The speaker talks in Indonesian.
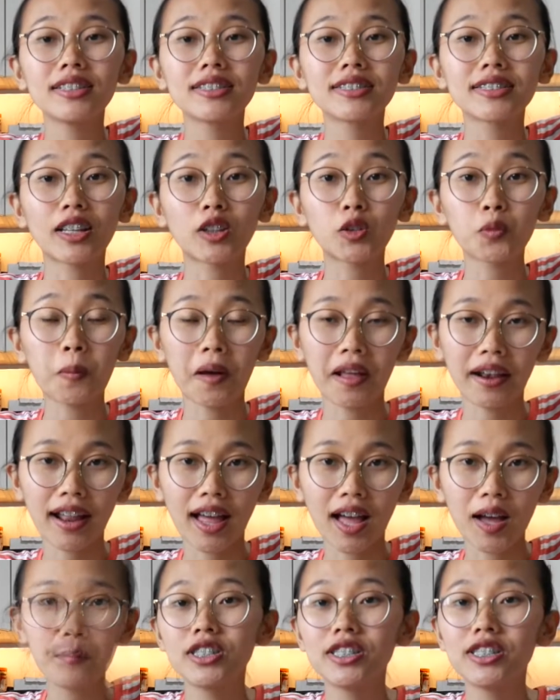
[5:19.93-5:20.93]
satu
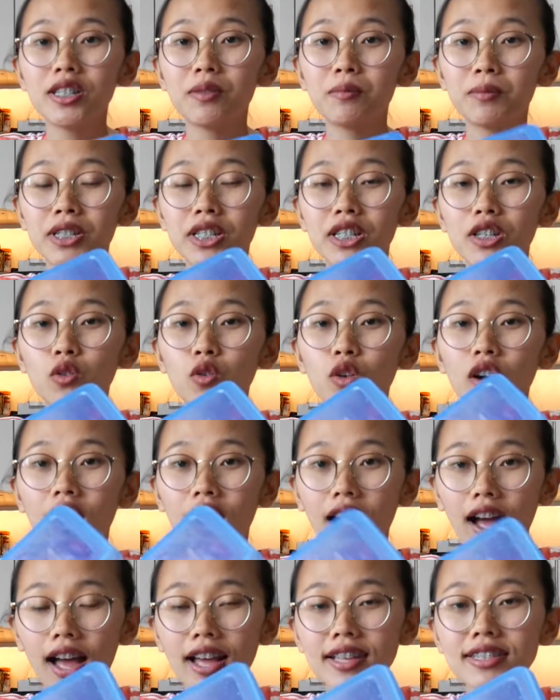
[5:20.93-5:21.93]
malam, didiamin di
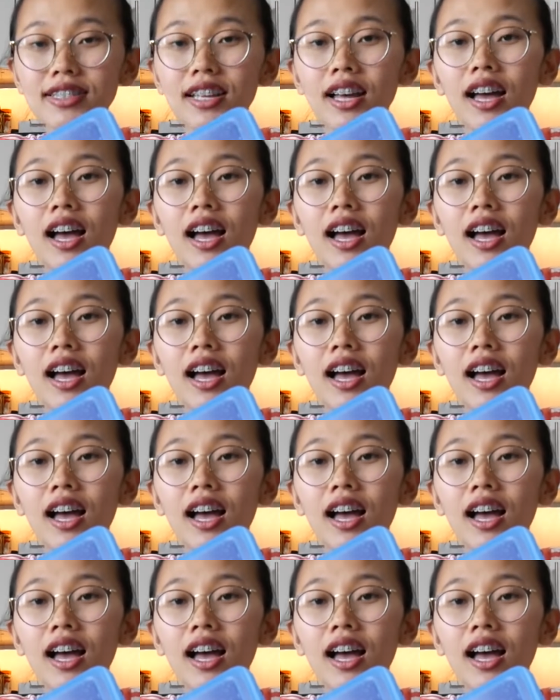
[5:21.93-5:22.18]
kulkas.